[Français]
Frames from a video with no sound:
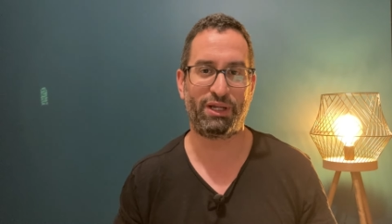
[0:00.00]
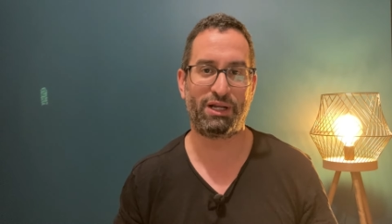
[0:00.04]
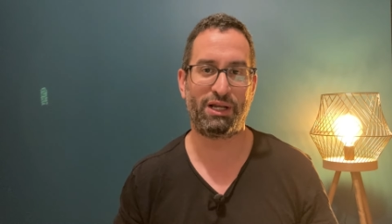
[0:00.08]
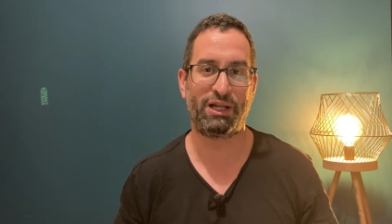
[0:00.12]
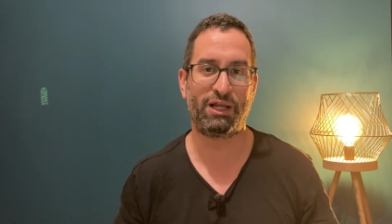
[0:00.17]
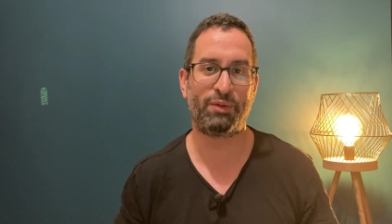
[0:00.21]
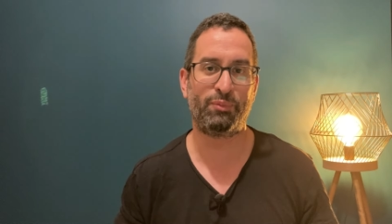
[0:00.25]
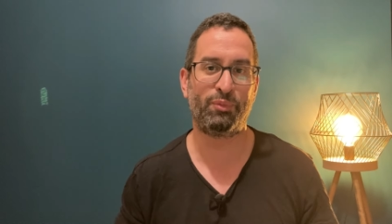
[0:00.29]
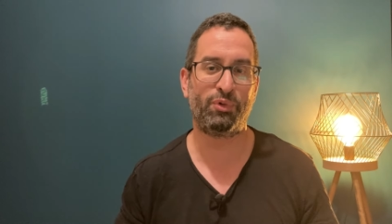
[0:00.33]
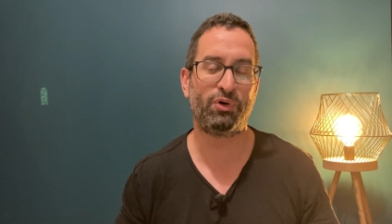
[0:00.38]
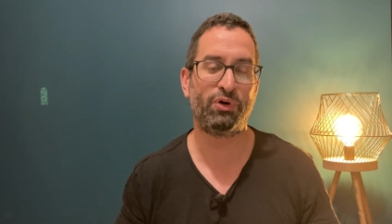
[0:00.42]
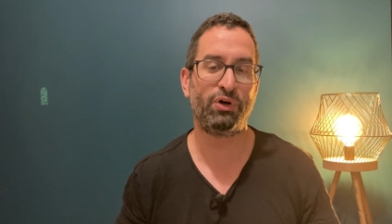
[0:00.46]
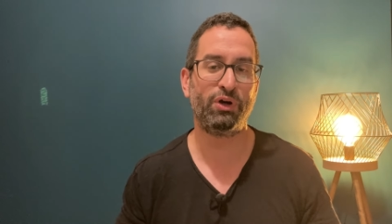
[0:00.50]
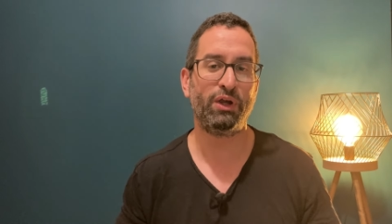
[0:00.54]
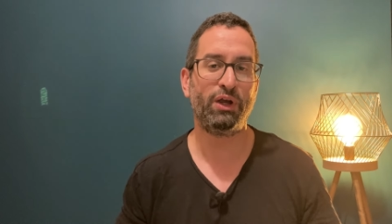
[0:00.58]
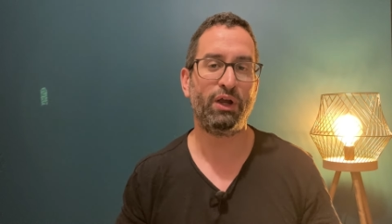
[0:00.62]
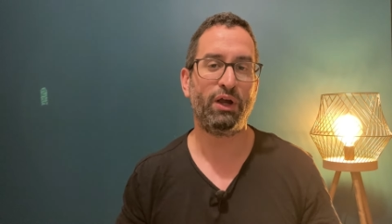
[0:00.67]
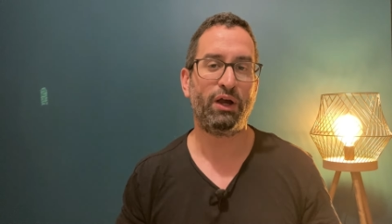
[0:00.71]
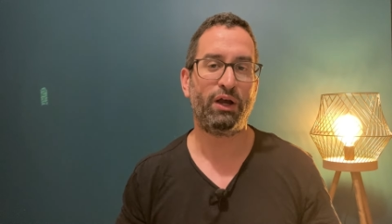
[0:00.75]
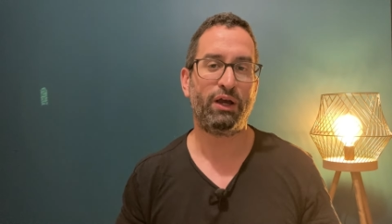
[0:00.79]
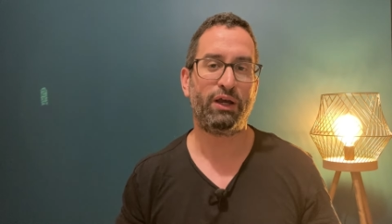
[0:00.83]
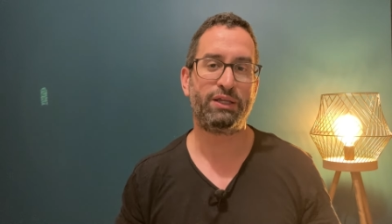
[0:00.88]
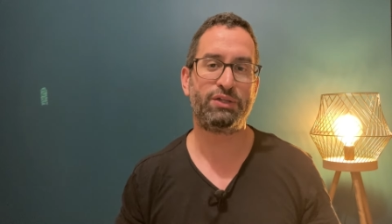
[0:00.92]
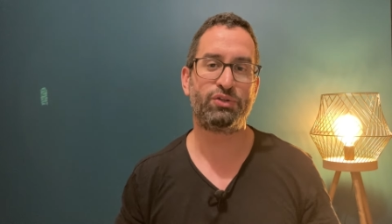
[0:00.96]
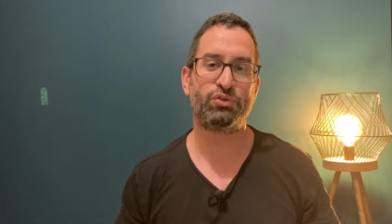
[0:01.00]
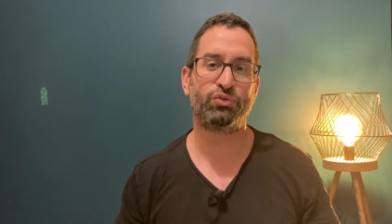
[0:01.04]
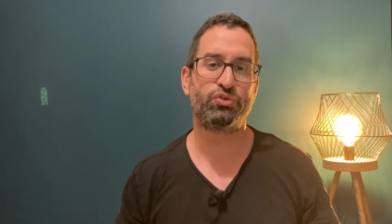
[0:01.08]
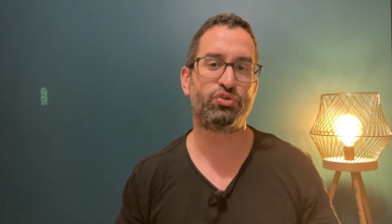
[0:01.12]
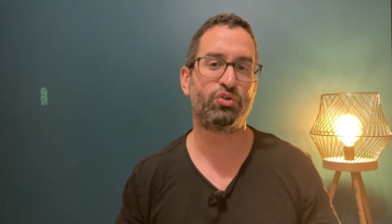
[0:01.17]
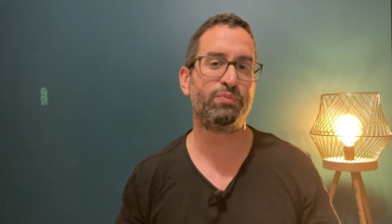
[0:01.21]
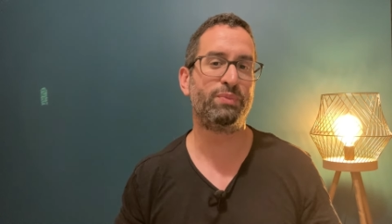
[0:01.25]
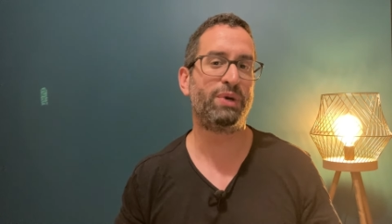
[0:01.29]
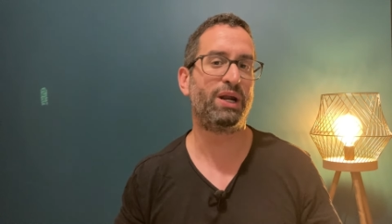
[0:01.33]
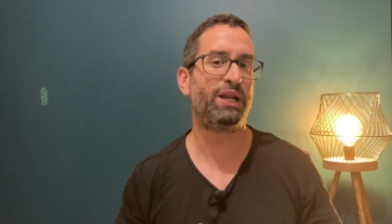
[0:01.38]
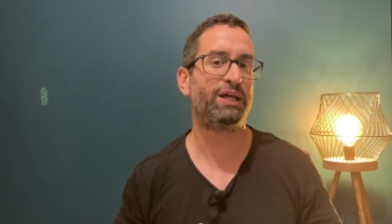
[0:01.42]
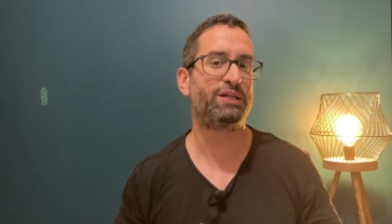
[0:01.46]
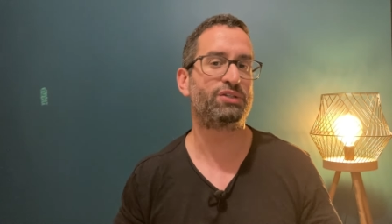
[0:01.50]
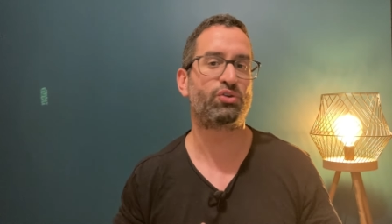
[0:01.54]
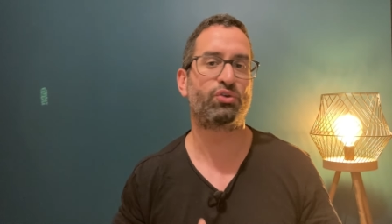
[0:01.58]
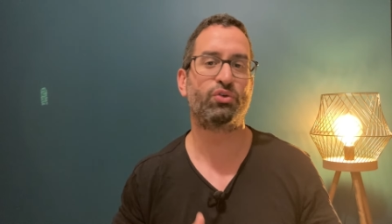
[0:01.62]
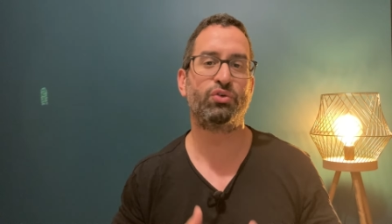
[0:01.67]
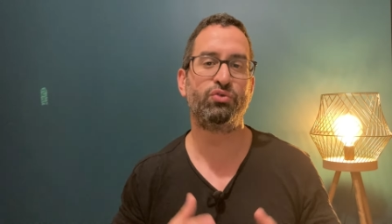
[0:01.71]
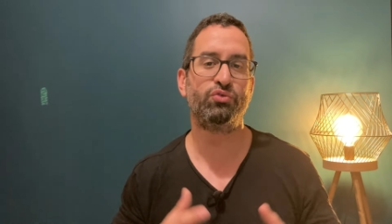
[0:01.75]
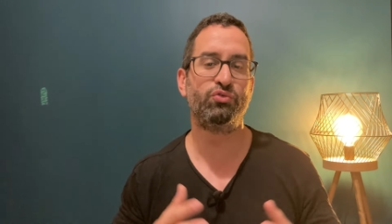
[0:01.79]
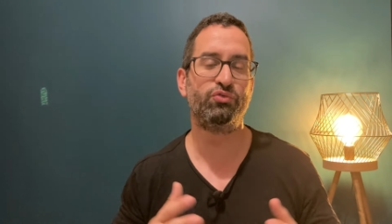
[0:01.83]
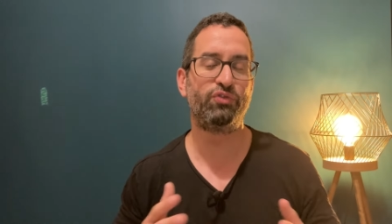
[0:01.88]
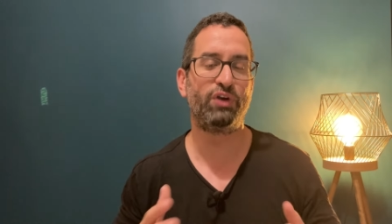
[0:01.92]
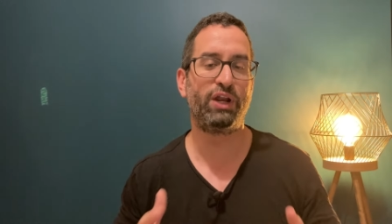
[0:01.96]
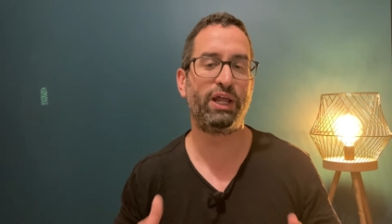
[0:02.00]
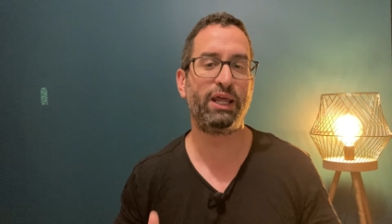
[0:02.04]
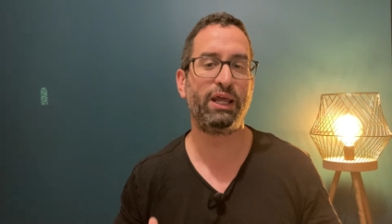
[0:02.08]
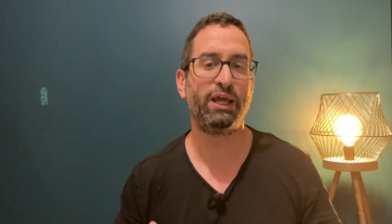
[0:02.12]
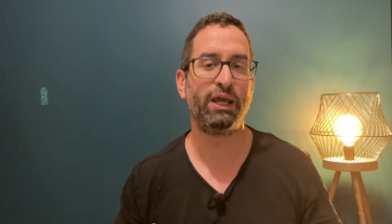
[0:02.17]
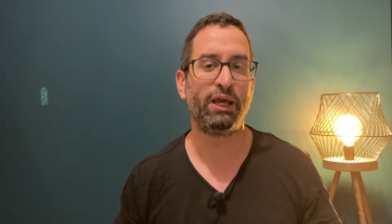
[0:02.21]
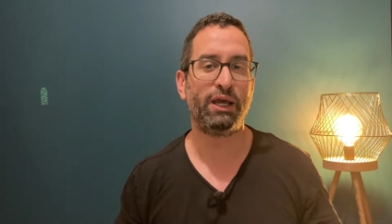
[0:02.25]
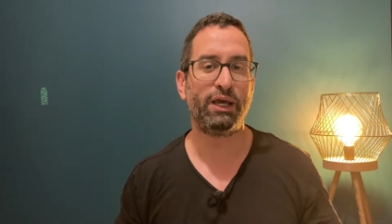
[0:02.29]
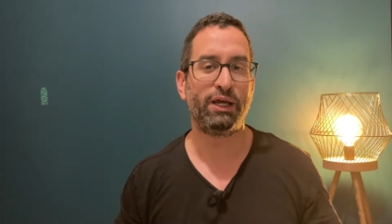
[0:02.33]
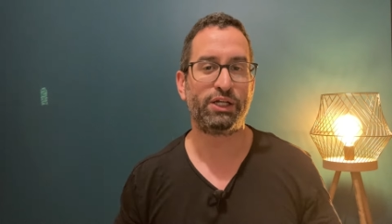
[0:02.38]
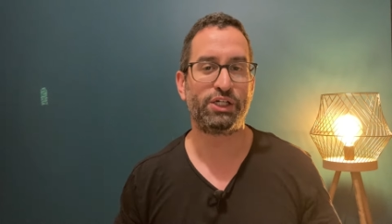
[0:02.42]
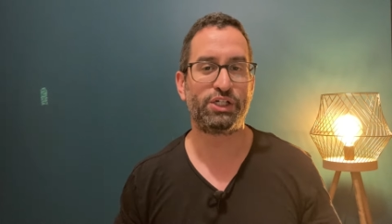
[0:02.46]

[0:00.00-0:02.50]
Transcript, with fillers: Clairement, ils ont du mal à se renouveler.